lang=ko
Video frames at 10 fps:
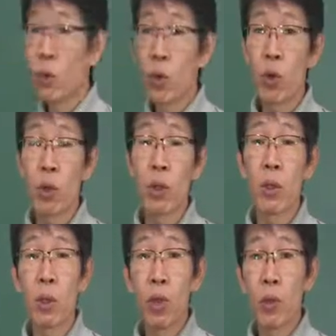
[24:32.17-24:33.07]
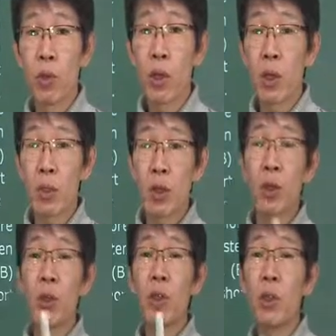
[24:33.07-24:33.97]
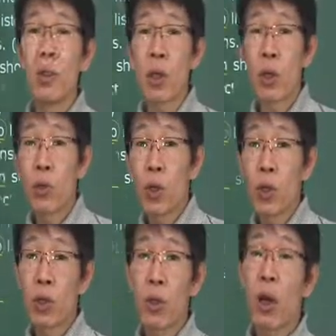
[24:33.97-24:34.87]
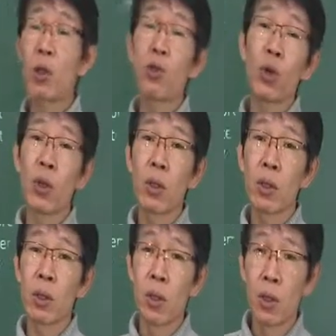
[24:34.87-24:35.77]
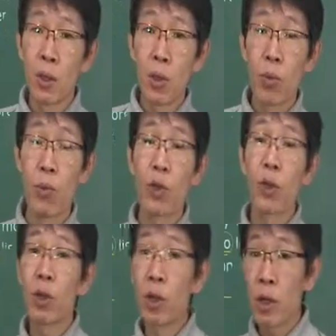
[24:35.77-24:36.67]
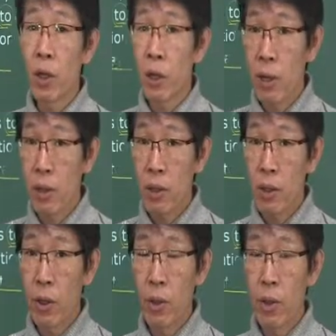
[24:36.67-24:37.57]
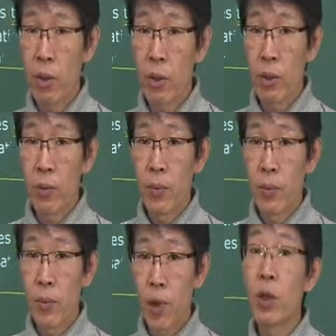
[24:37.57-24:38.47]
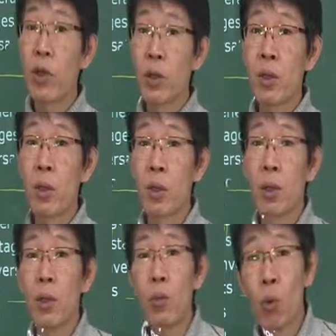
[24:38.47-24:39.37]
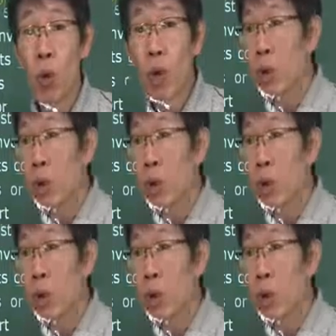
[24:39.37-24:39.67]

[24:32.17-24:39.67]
해놓으면 훨씬 어려워집니다. 그러니까 전치사를 훨씬 더 강조하는 문제로 흘러간다 하는 거예요. 그랬을 때는 뭐가